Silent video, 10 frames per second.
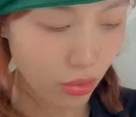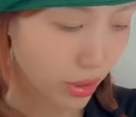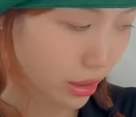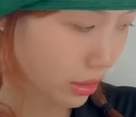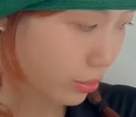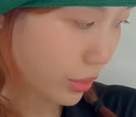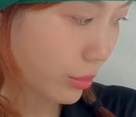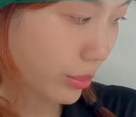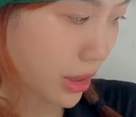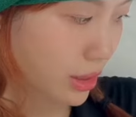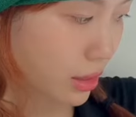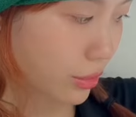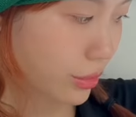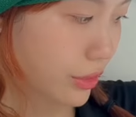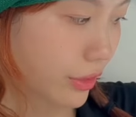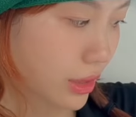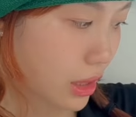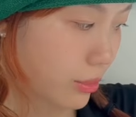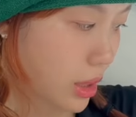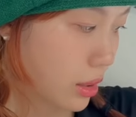微不那么明显的东西放在
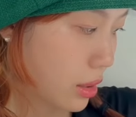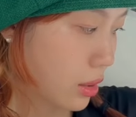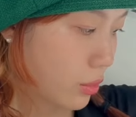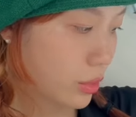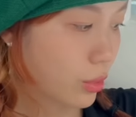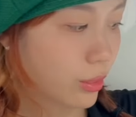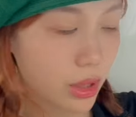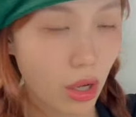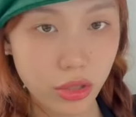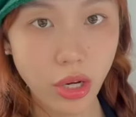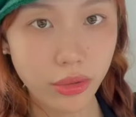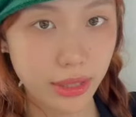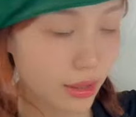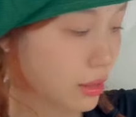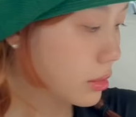里面，我就会比较好找一些。